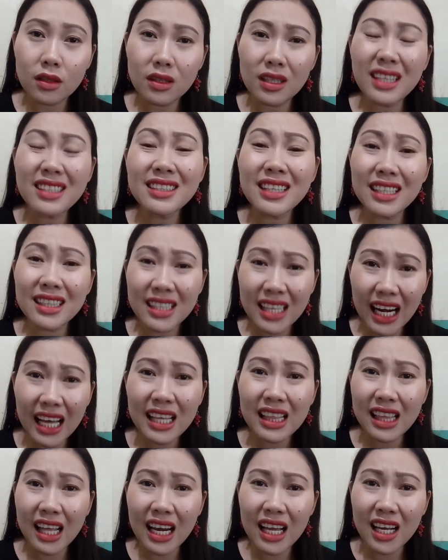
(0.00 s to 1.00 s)

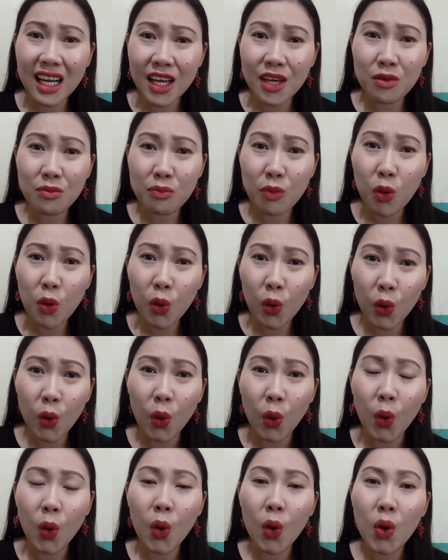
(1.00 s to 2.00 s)
nagda-dry talaga yung buhok
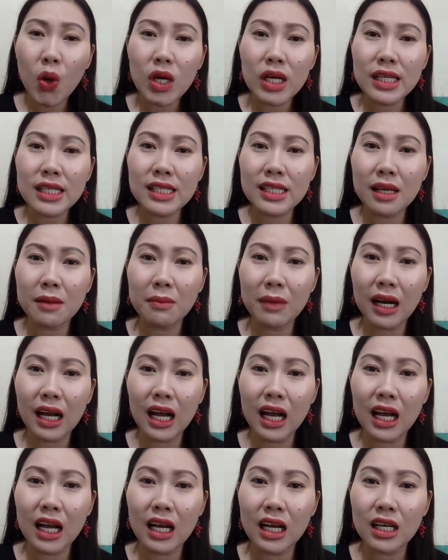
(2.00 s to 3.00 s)
ko sa
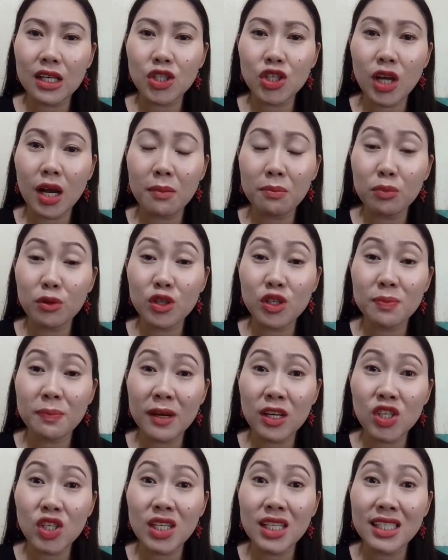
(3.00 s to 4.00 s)
mga shampoo,
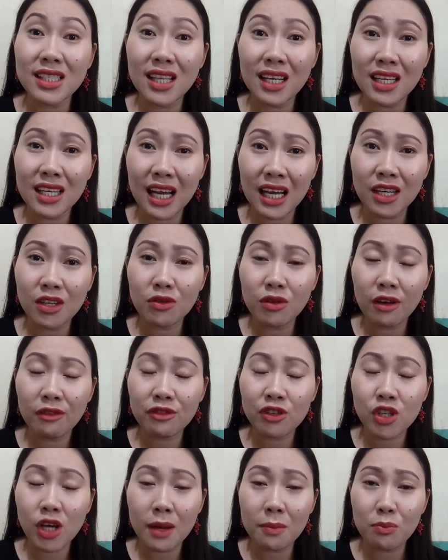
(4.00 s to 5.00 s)
especially the
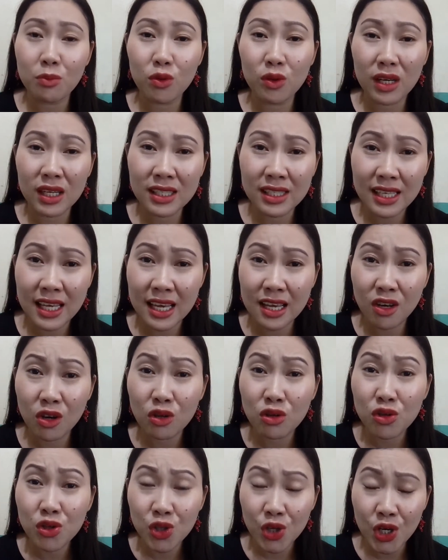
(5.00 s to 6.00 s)
dandruff shampoo kasi
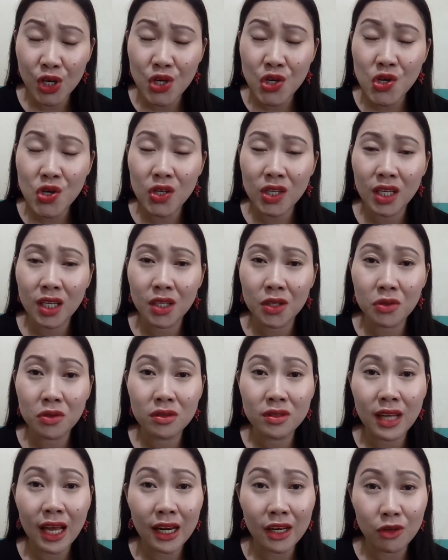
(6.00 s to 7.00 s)
concern ko rin
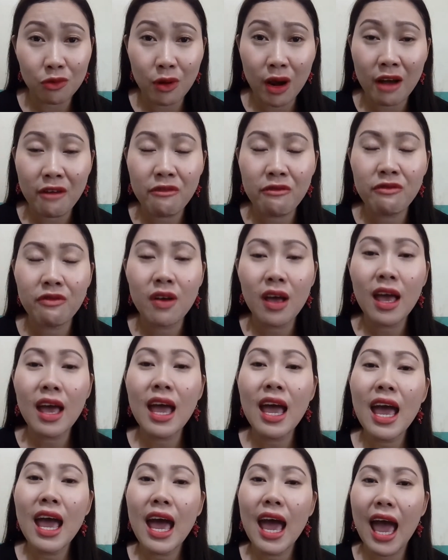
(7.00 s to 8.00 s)
yung dandruff.
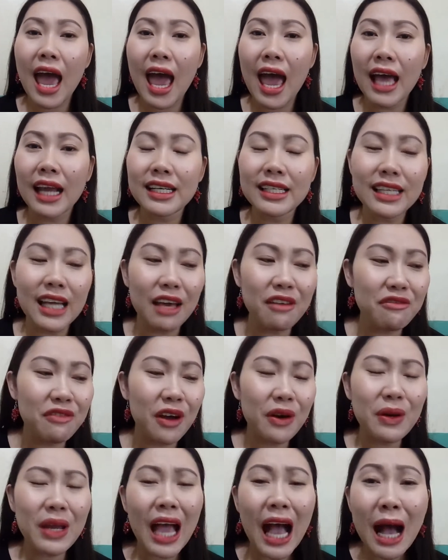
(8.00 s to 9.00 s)
And I'm
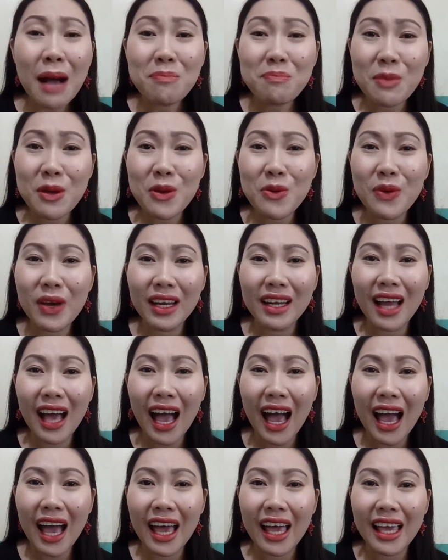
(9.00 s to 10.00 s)
very happy when
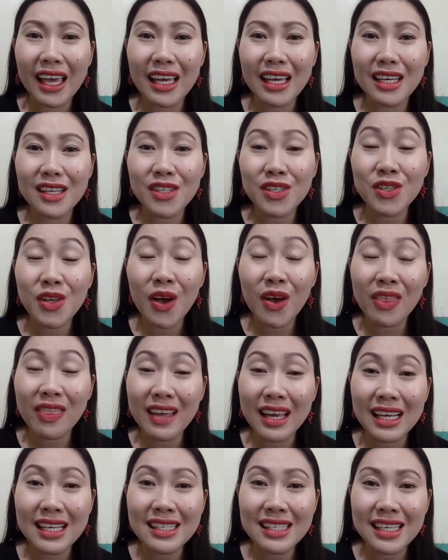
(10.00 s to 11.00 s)
I saw
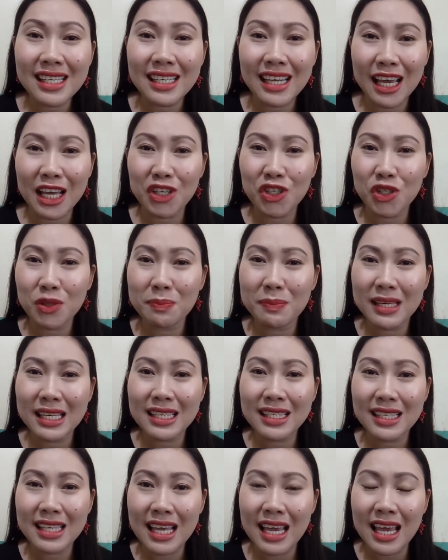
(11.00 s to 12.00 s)
this in
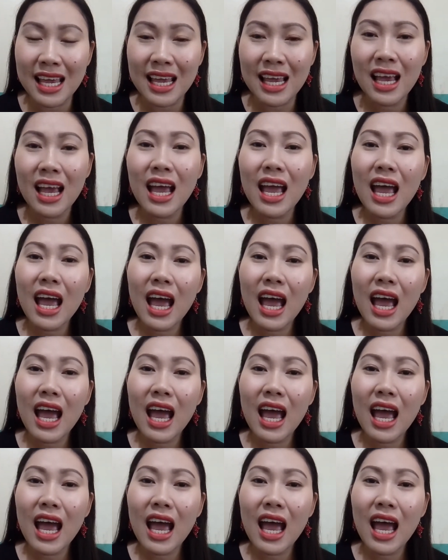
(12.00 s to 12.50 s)
HBC